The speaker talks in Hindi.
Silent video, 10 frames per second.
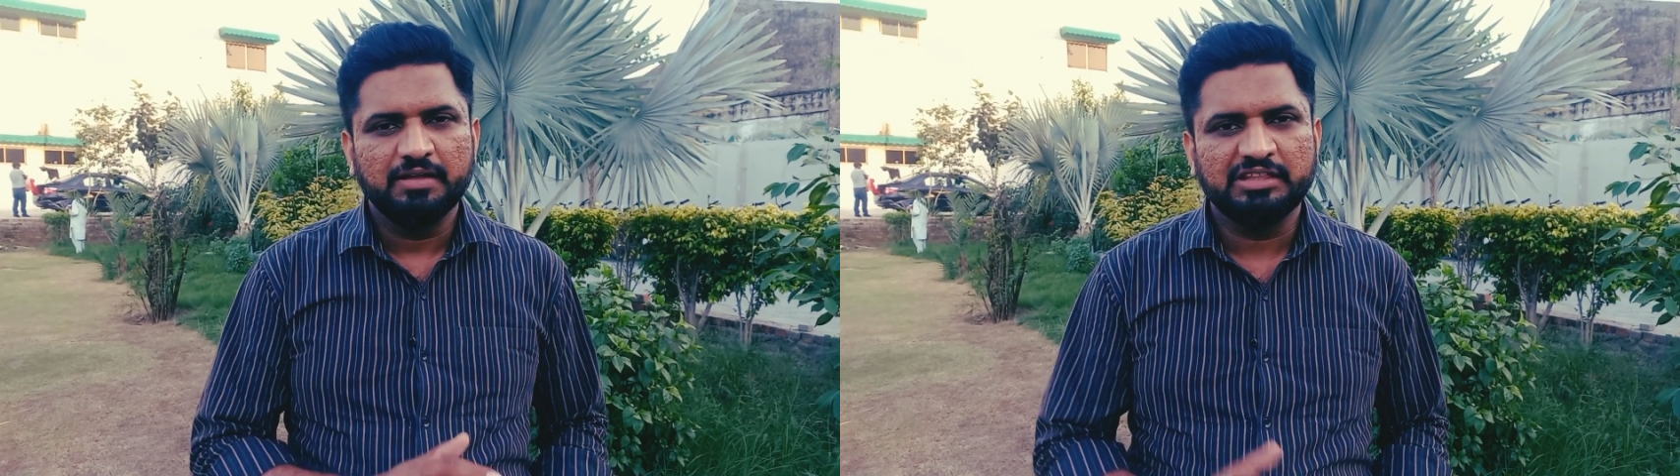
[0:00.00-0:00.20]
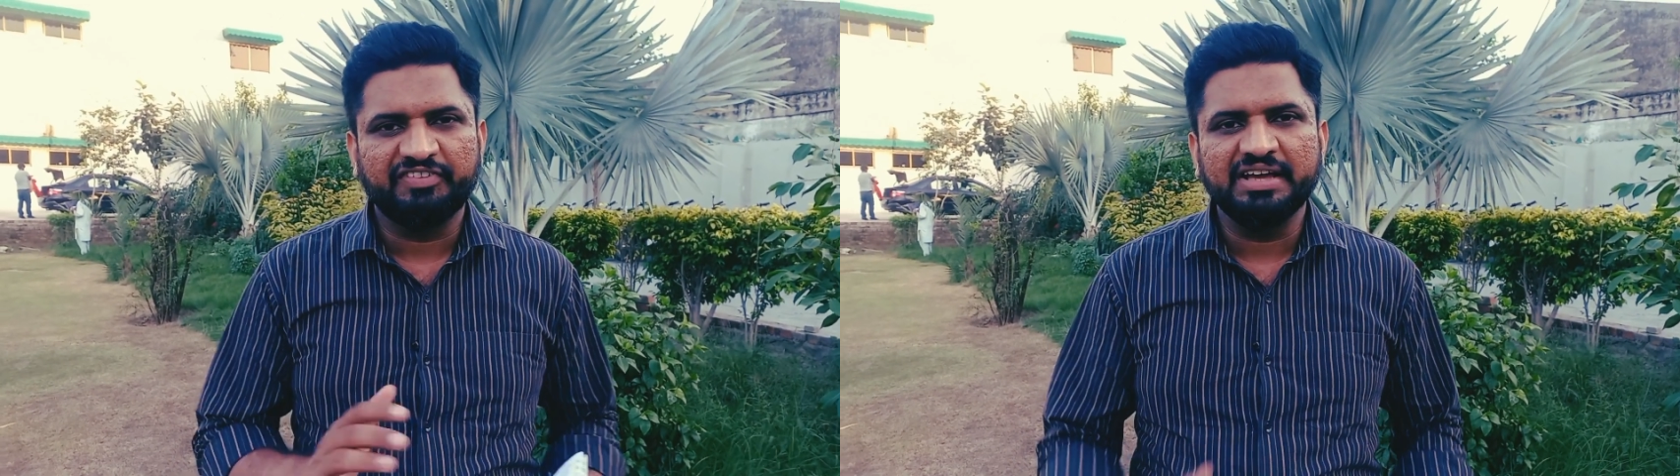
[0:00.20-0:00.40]

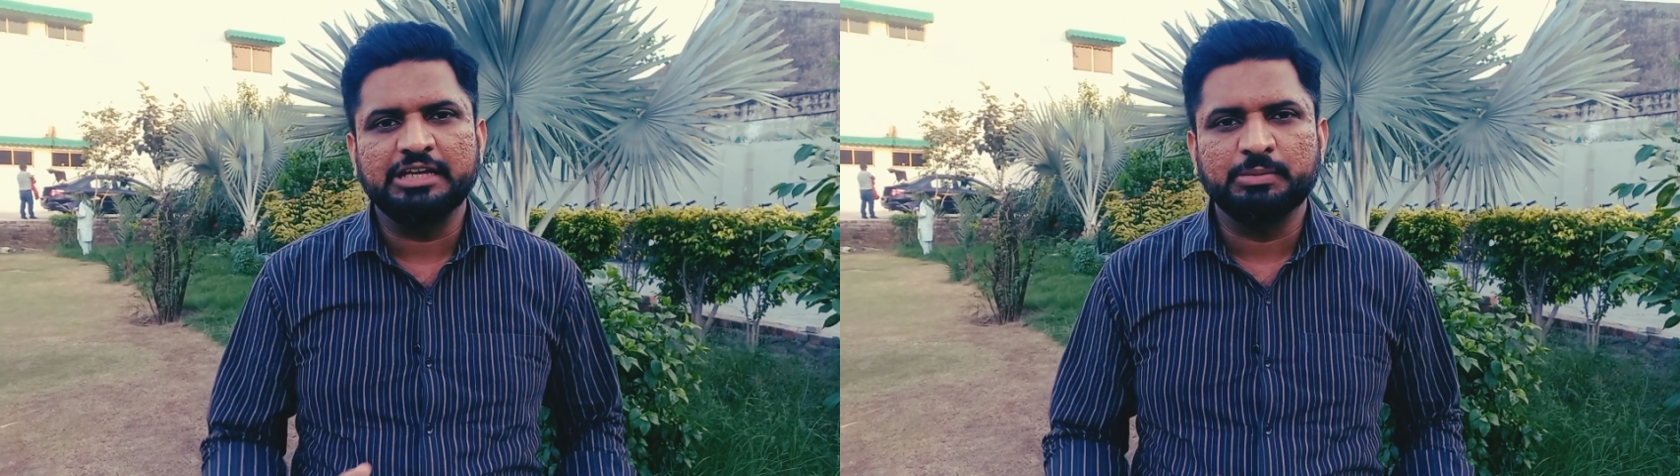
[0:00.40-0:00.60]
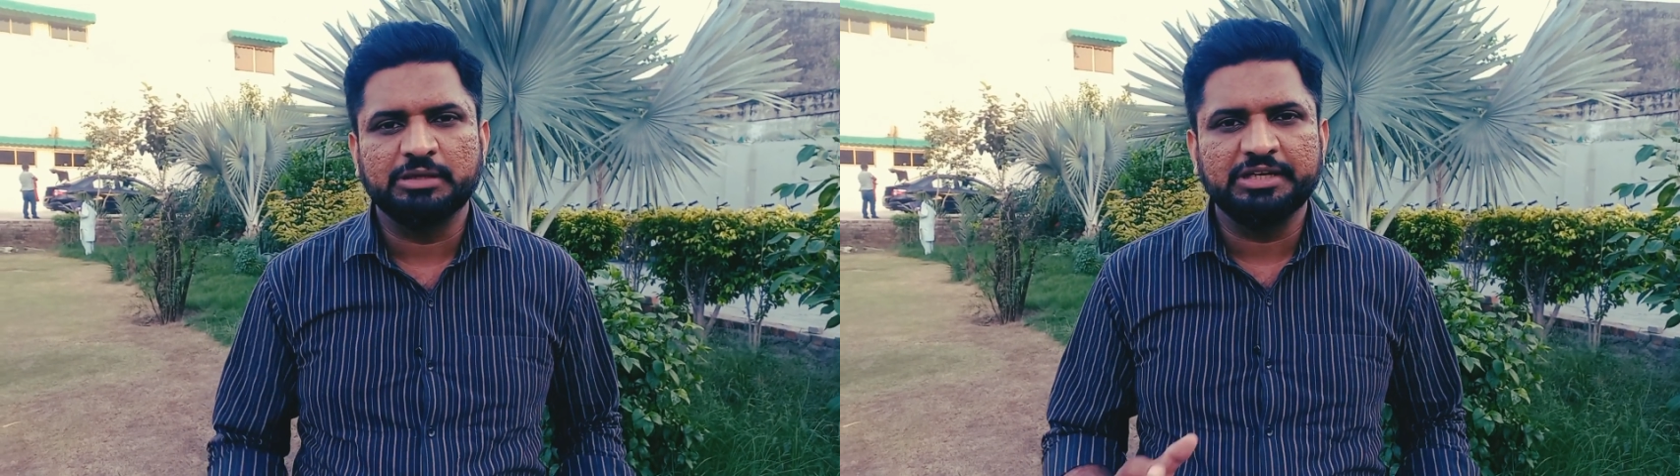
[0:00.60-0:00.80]
दफाई
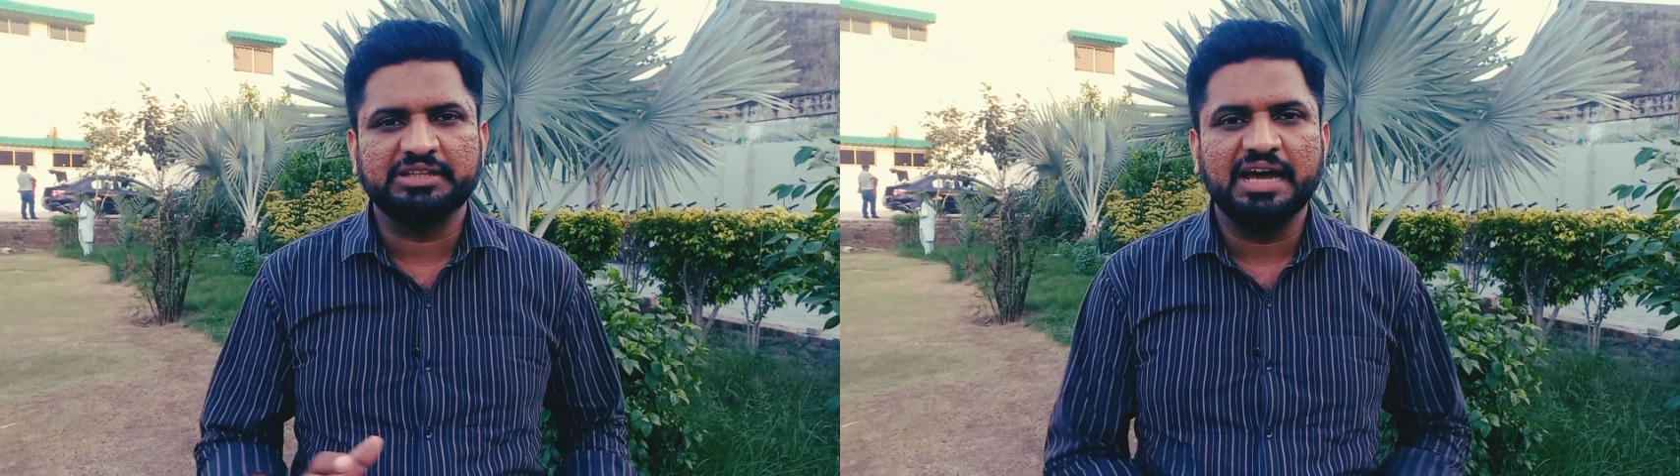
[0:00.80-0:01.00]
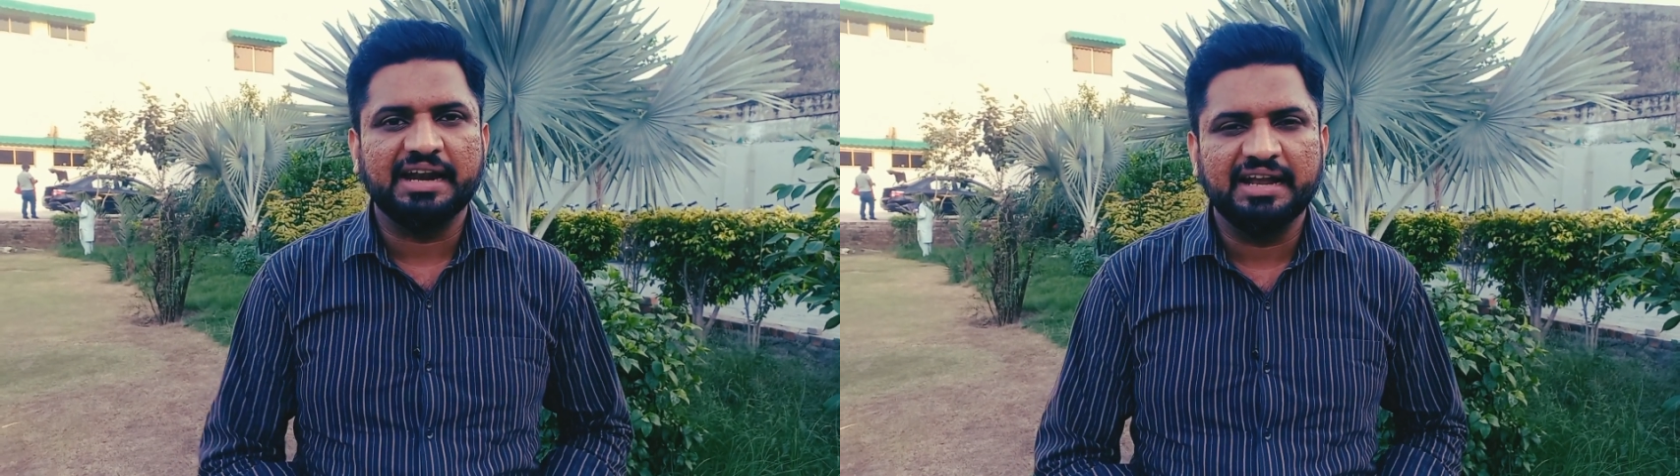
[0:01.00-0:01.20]
हमत अमली
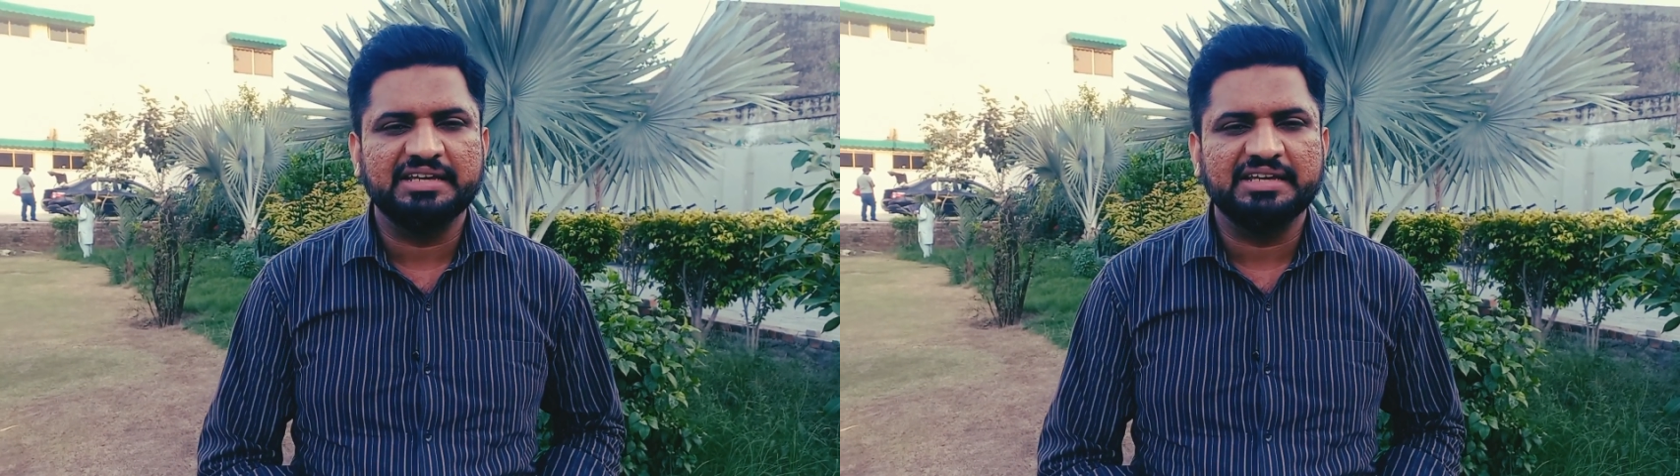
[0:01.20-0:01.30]
इख्तियार ना